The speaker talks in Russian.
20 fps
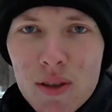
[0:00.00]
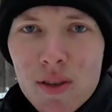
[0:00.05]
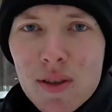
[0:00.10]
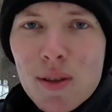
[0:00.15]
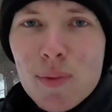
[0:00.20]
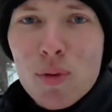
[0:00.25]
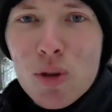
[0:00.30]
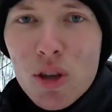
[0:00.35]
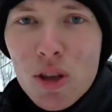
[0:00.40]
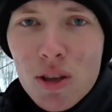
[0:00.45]

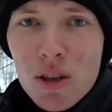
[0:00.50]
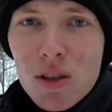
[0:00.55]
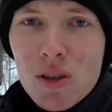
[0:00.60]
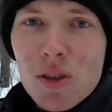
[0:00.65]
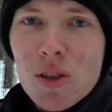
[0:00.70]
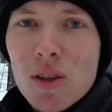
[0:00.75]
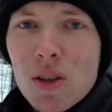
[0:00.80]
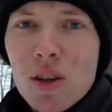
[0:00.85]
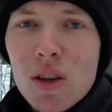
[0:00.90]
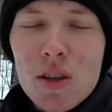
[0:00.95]

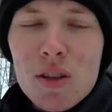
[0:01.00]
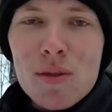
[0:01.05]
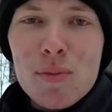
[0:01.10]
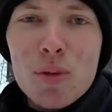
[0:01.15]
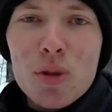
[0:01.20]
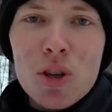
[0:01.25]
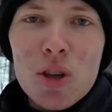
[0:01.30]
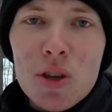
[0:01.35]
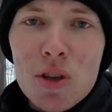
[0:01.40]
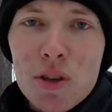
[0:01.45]
заберитесь и
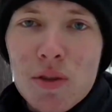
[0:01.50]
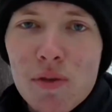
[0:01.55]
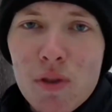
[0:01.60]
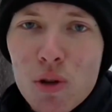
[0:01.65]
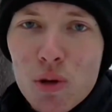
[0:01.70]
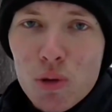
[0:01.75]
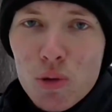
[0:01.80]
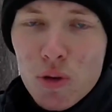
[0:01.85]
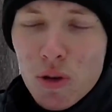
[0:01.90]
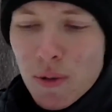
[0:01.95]
осмотритесь
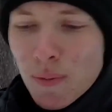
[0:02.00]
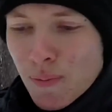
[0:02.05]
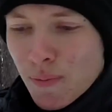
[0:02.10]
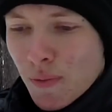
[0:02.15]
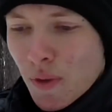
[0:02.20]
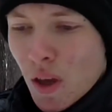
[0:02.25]
вокруг –